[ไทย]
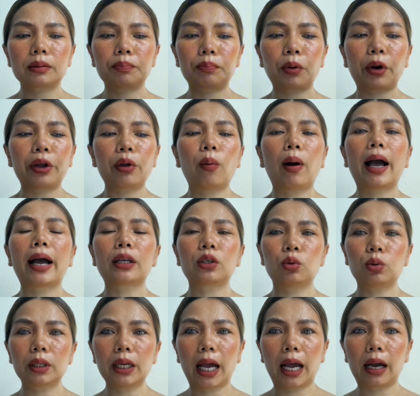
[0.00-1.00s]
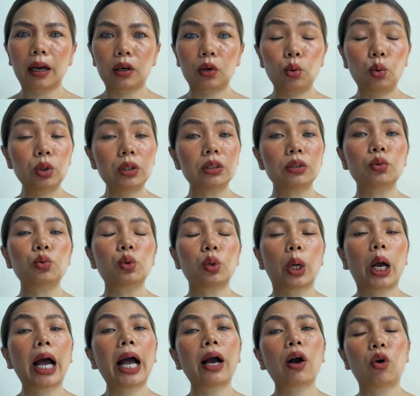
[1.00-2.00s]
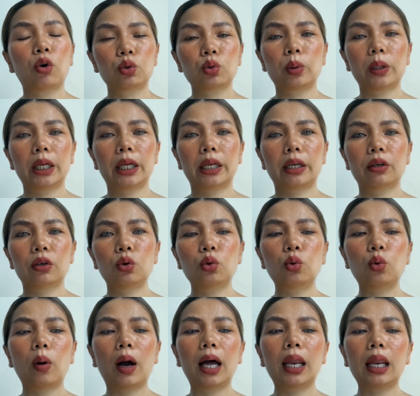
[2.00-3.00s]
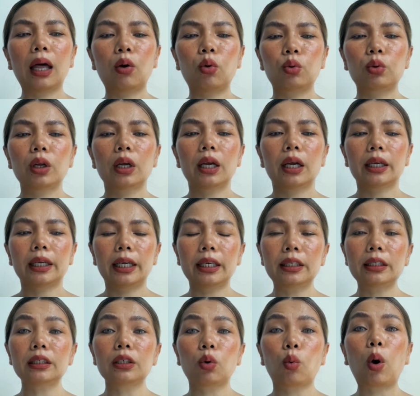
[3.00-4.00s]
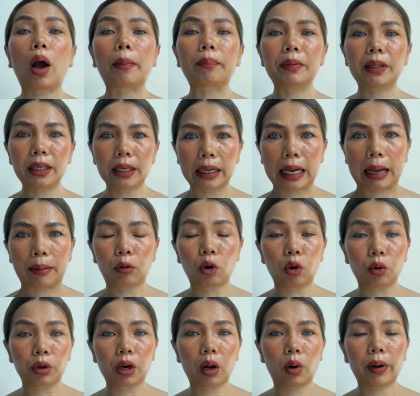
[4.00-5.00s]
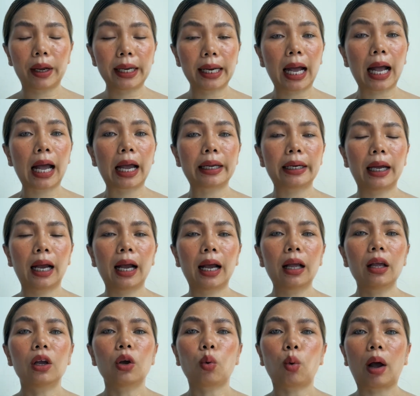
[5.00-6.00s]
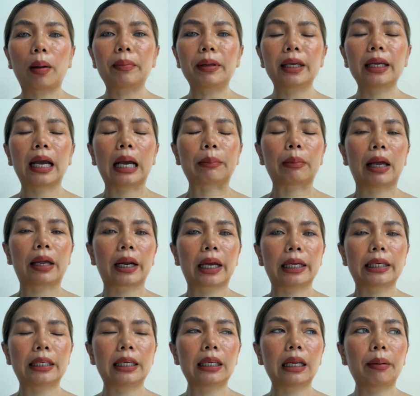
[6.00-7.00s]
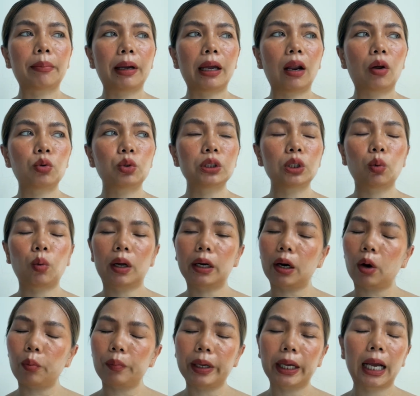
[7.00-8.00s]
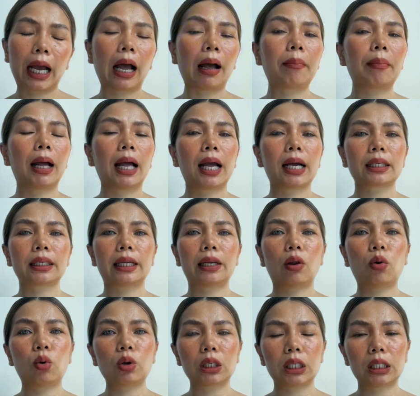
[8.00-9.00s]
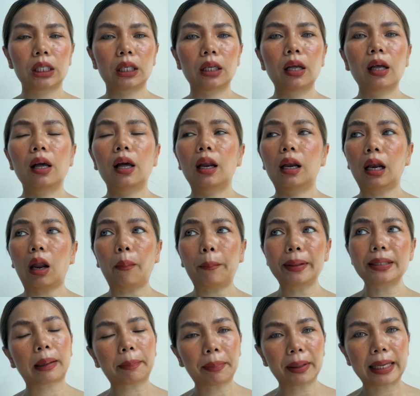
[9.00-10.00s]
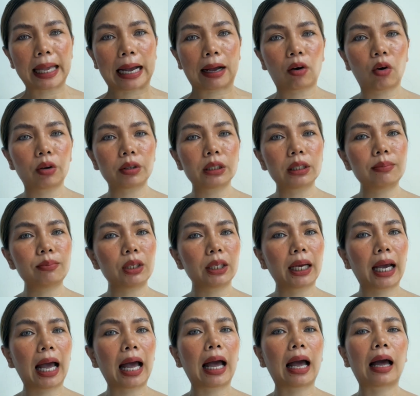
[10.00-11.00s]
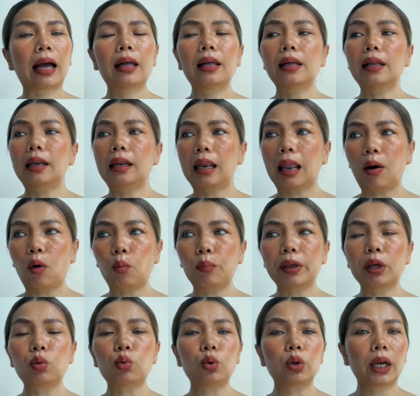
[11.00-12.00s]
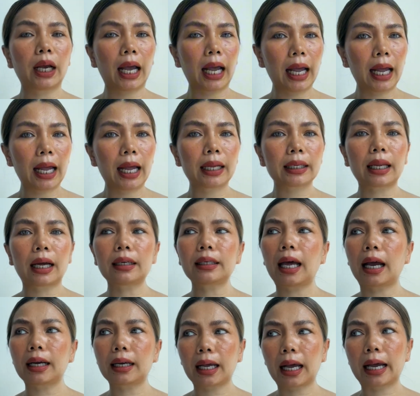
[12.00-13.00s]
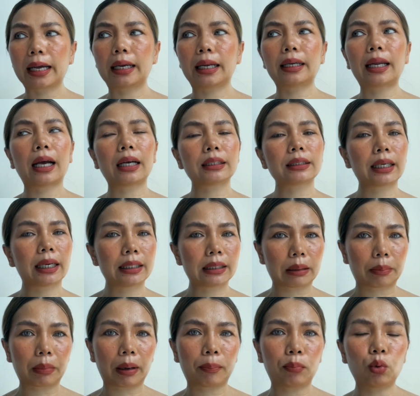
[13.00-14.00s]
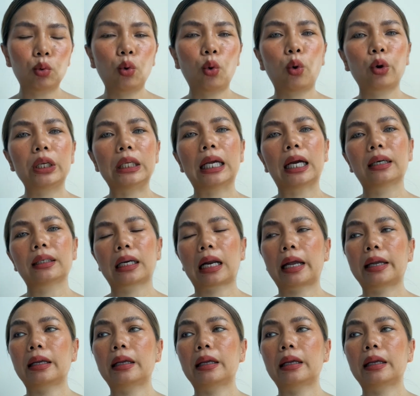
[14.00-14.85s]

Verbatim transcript: ปล่อยวางทุกอย่างรู้ถึงคุณค่าของตัวเองรู้ว่าเราคิดถึงความดีงามของเราให้ได้นะคะความดีงามอะไรที่ทำให้เรารู้สึกว่าเรามีค่ามากในโลกนี้เราเป็นทรัพยากรที่มีค่าเรามีคุณค่าทั้งทางกายและทางใจสำหรับผู้คนอย่างไร